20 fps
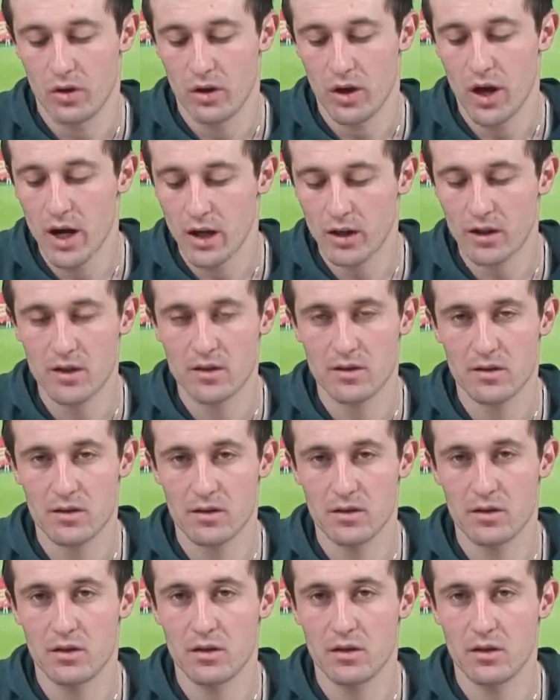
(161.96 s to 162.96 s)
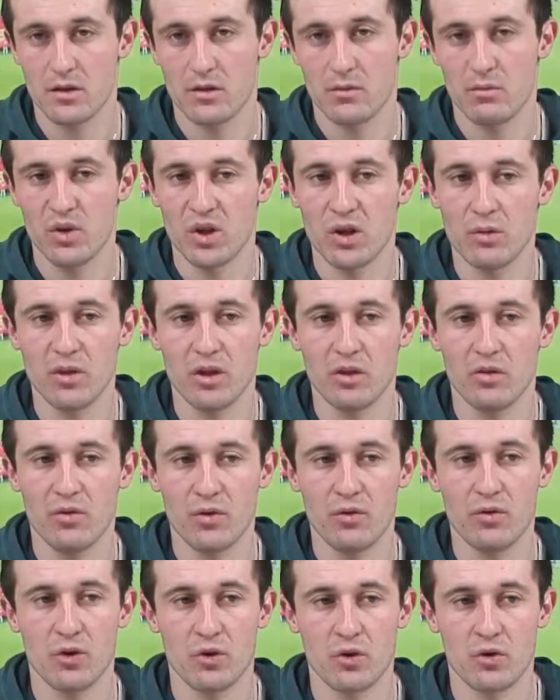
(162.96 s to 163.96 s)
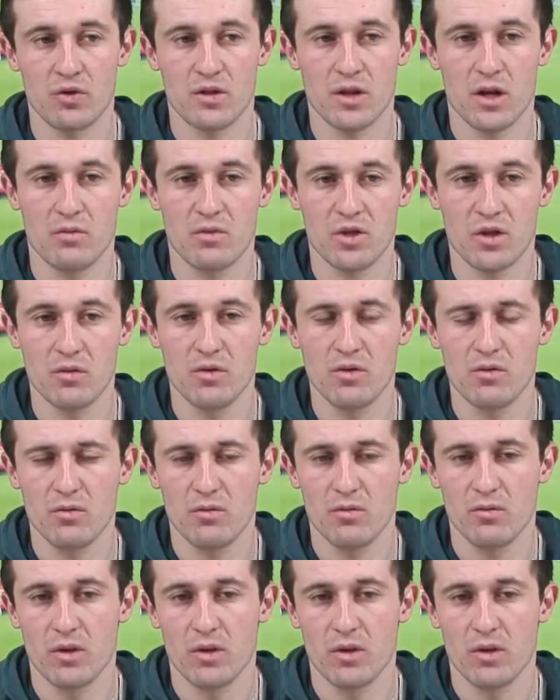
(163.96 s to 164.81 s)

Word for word: Herkes e, Bremen'i favori göstermiş ama